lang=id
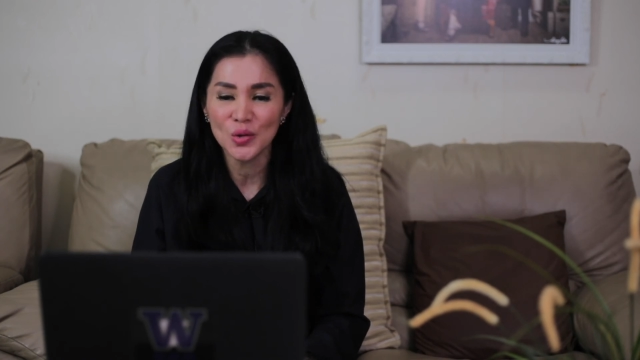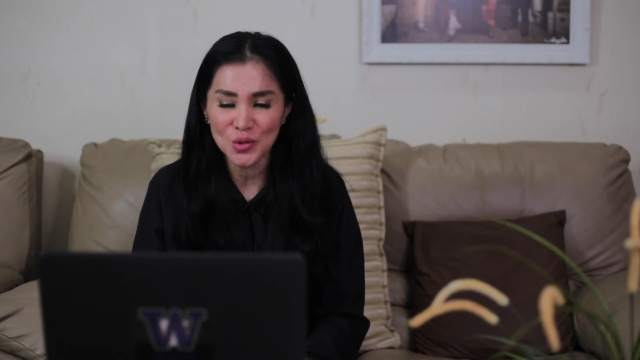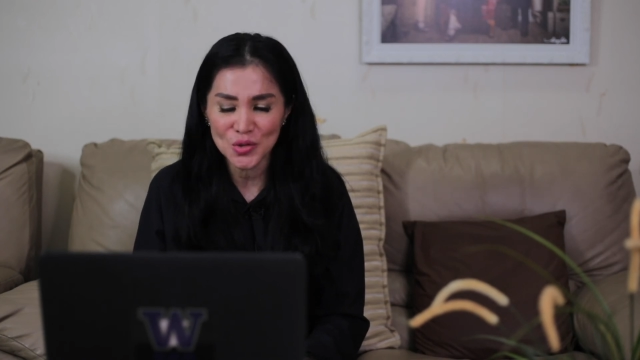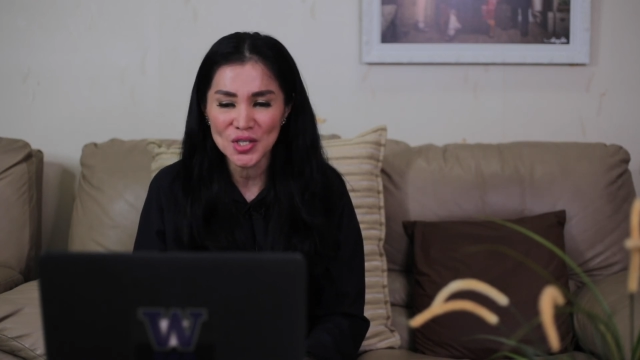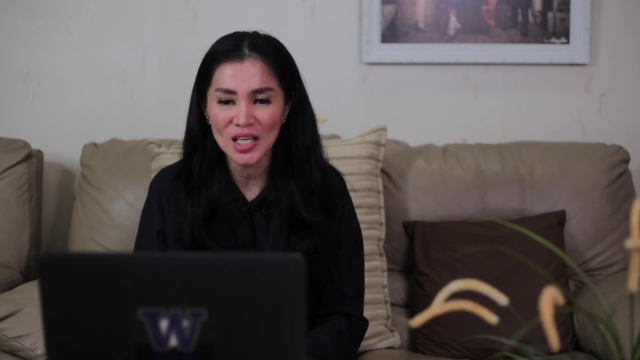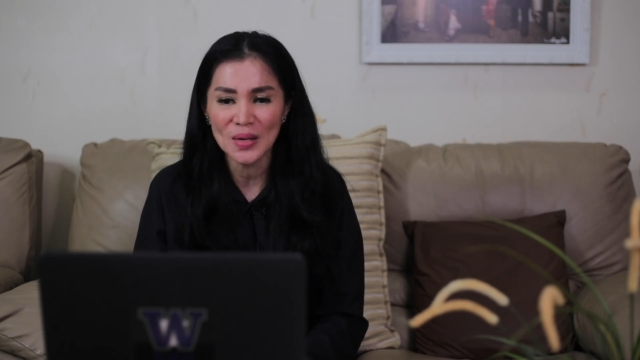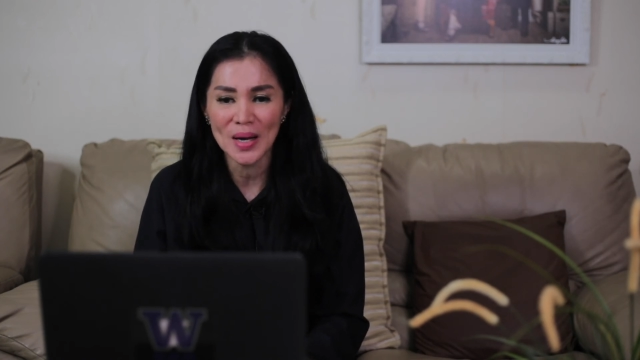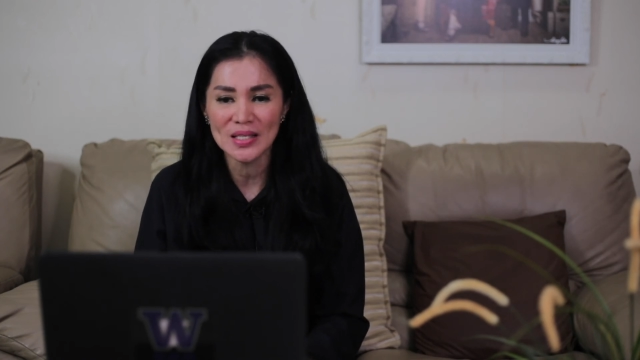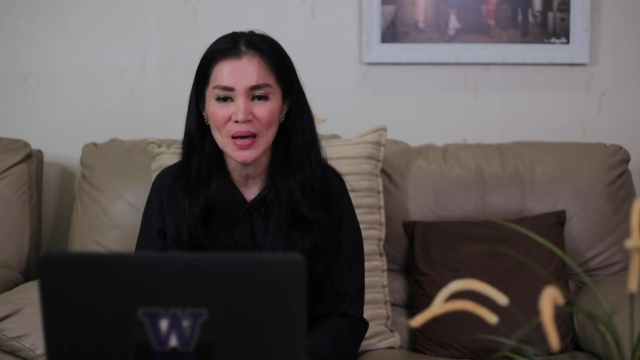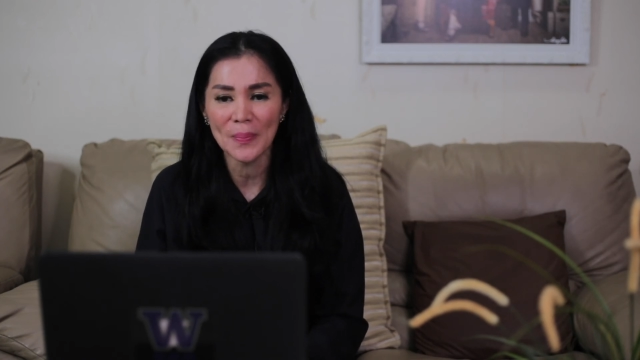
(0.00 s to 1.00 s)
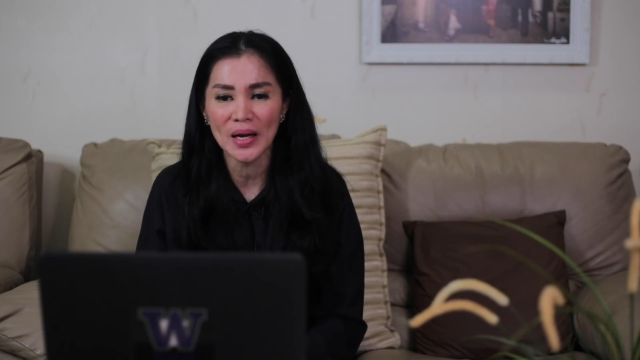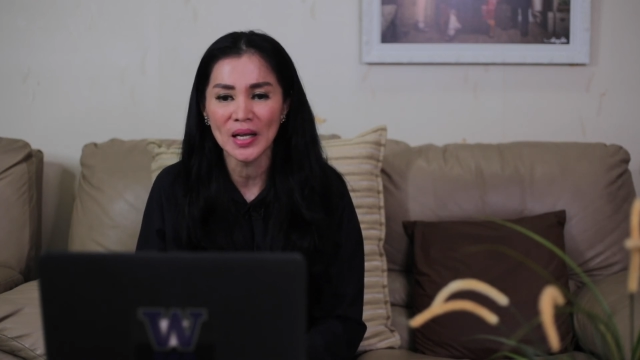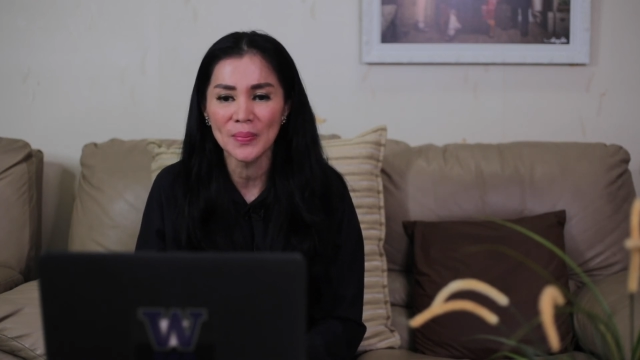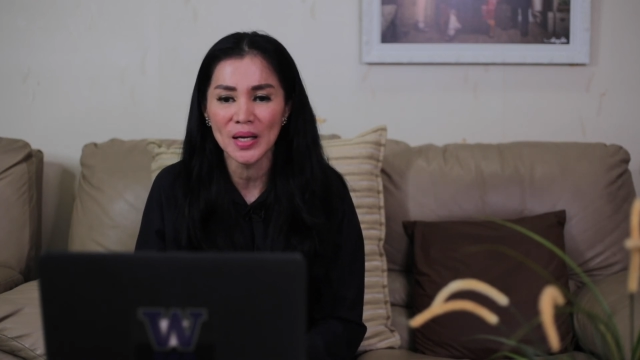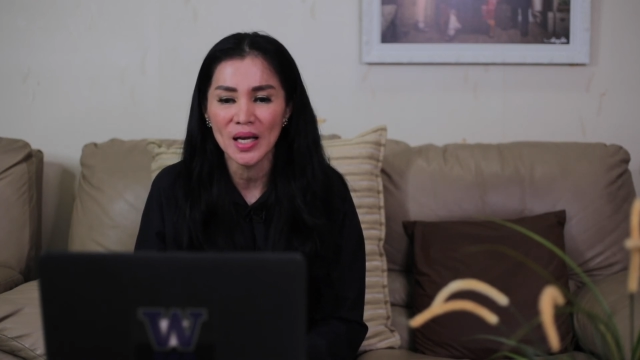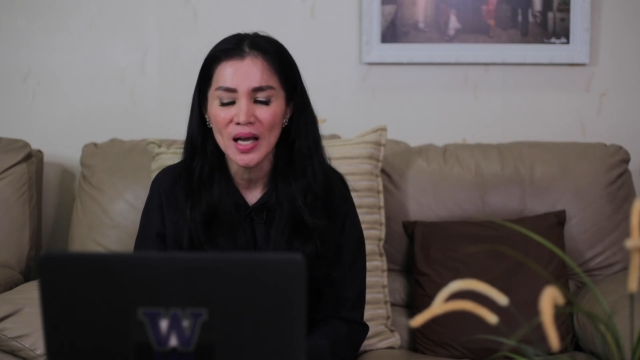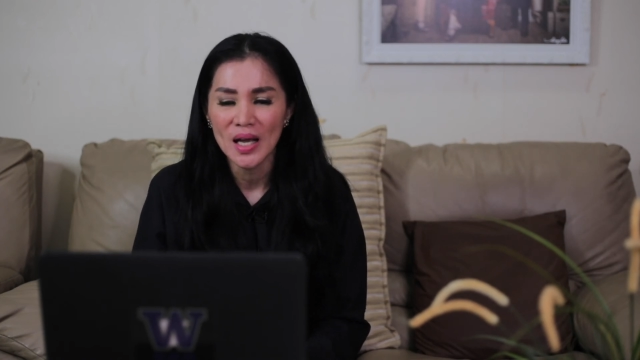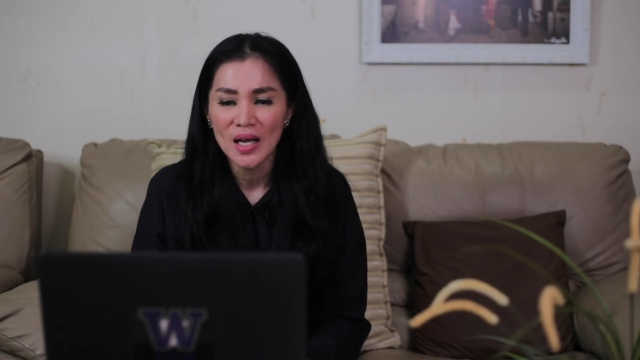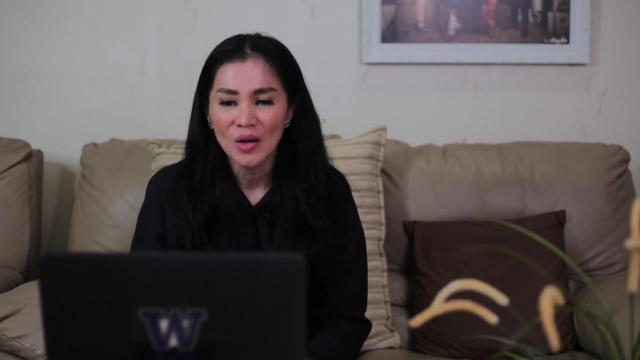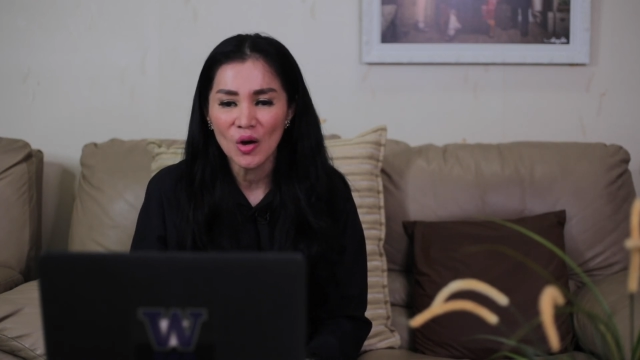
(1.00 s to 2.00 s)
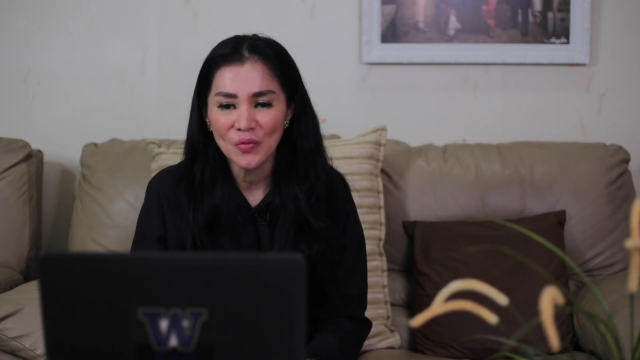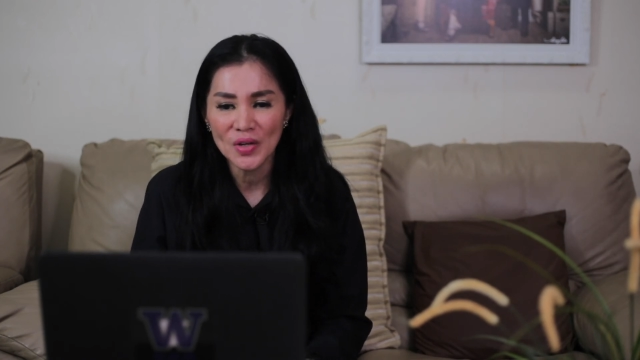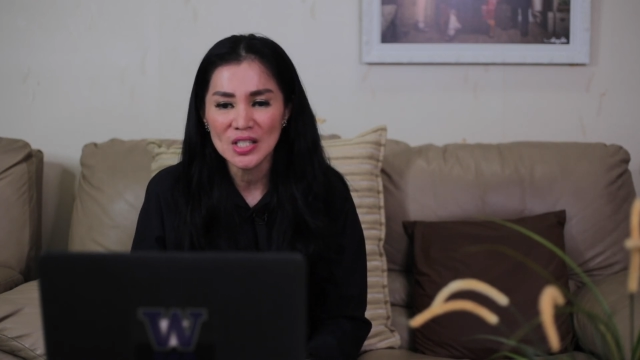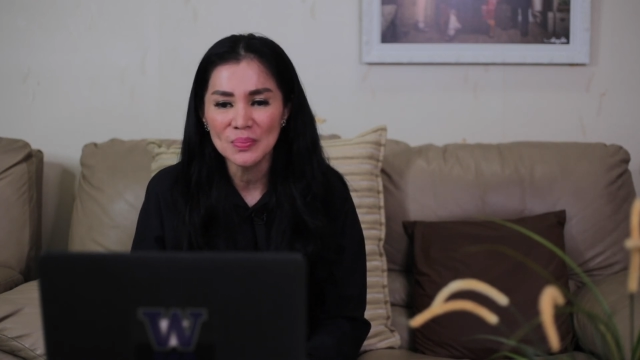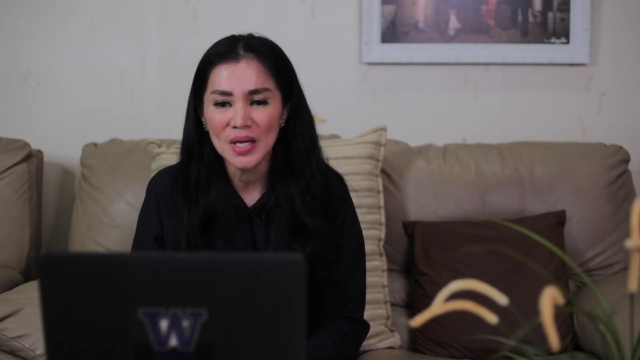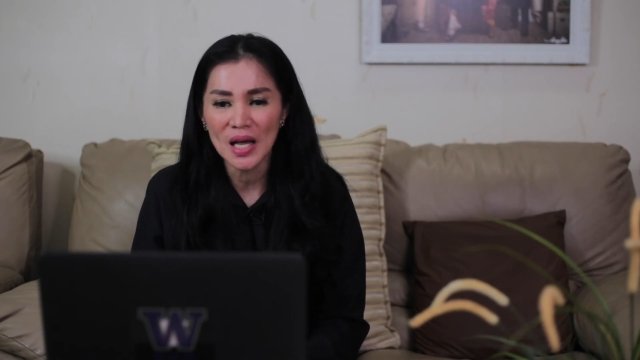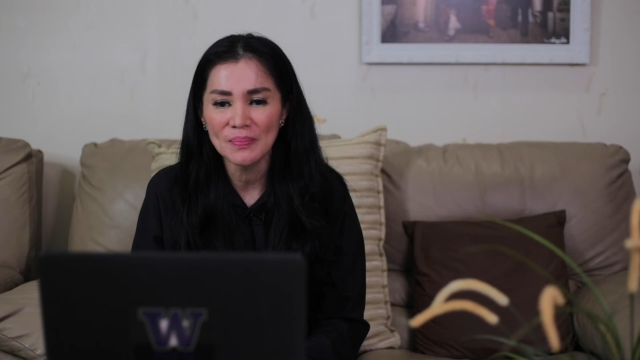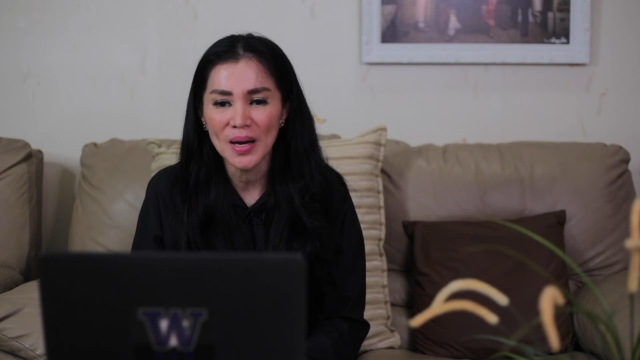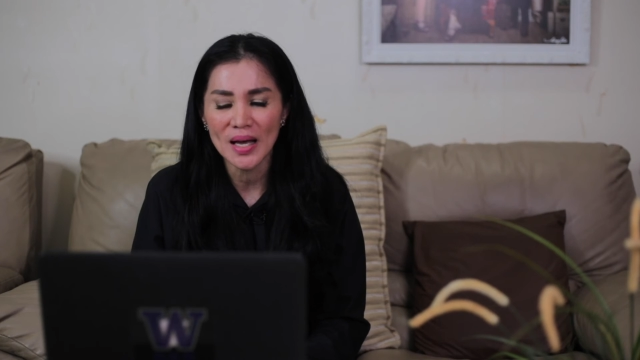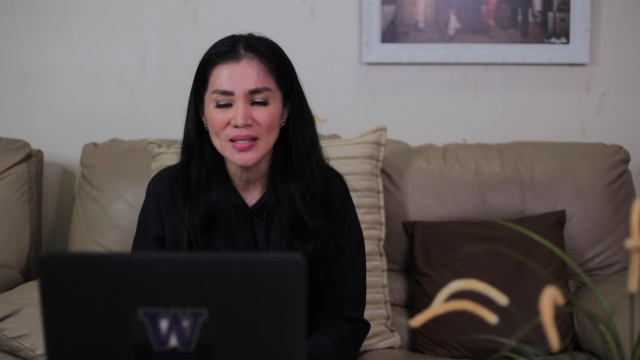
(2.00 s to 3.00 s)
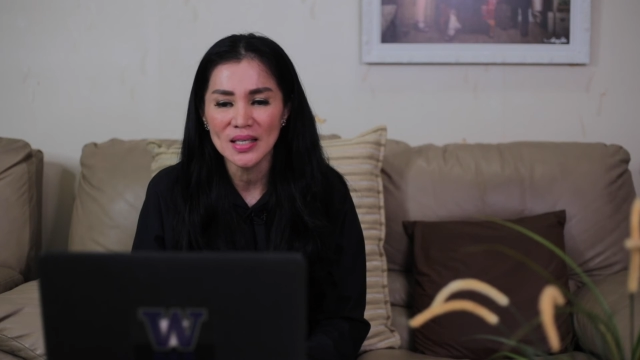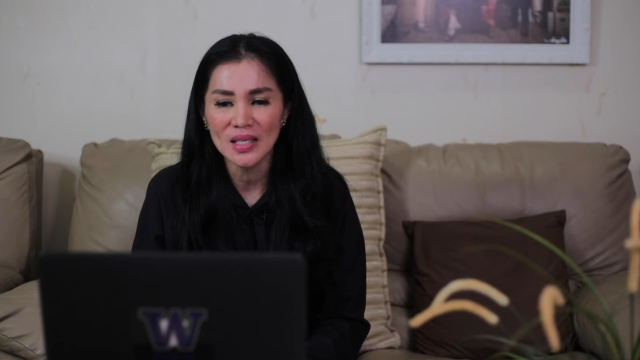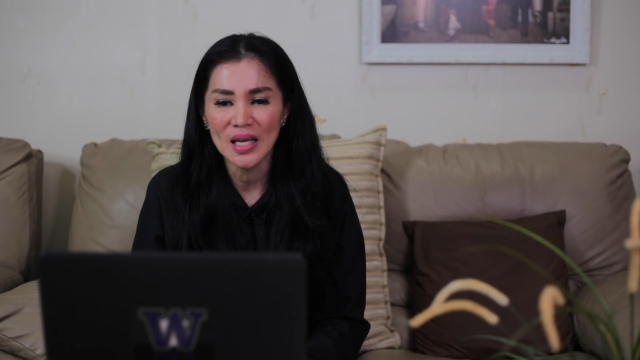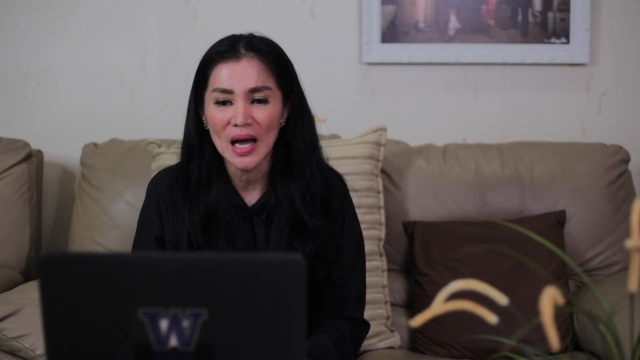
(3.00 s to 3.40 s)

khususnya di masa pandemik COVID-19 ini.